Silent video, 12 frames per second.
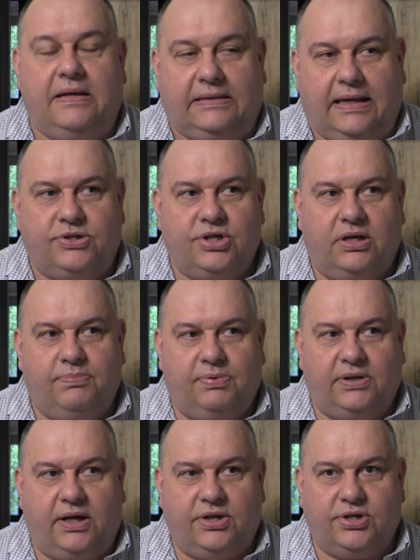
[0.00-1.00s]
Tak? Czyli
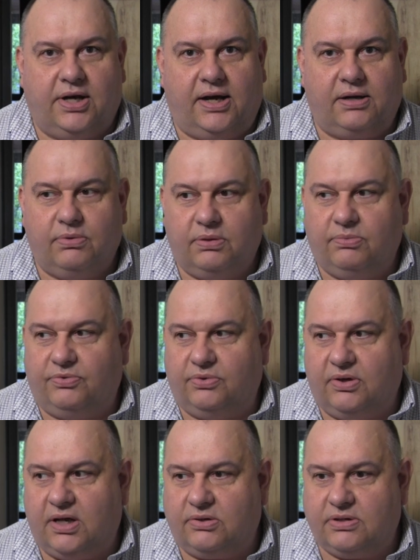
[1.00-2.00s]
podaje się, a jak one mówią,
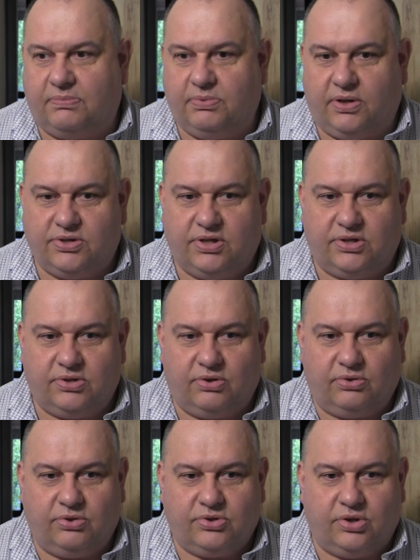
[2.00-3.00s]
no jak zabiłaś
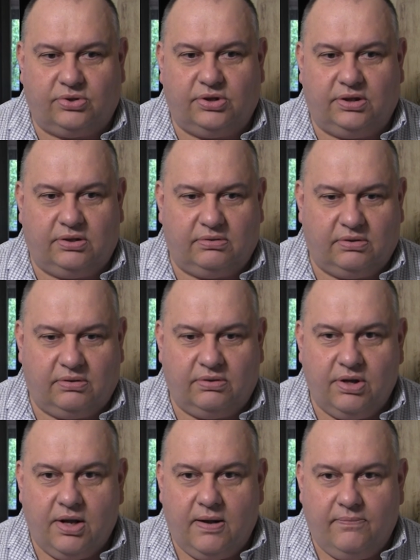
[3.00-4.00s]
dziecko, no co ty, to no
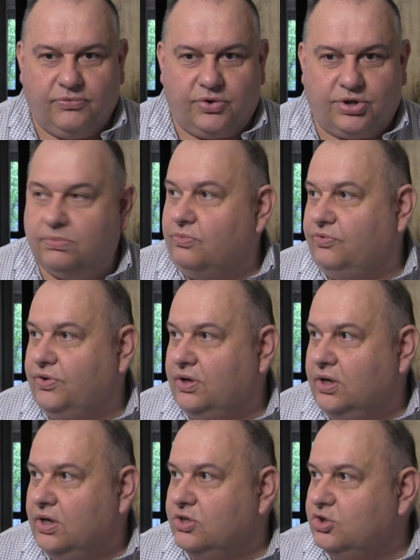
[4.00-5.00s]
to się mówi: